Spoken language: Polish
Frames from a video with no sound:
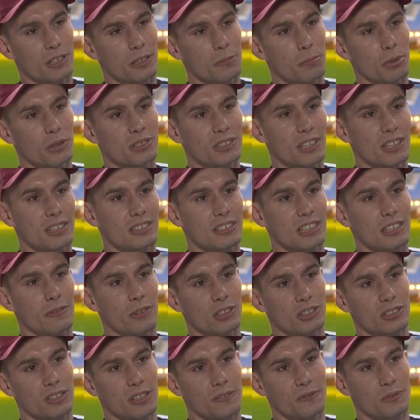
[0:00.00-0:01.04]
bokserski
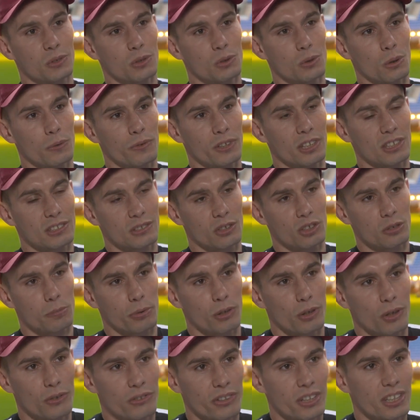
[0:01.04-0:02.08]
właśnie w Zotowie, skąd
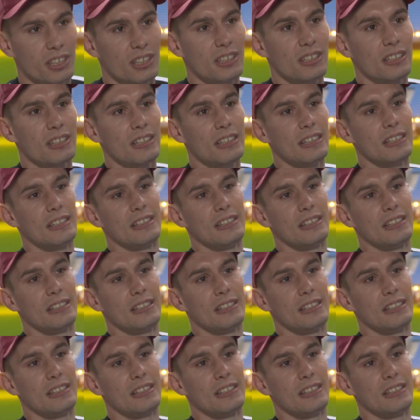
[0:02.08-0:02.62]
pochodzę i,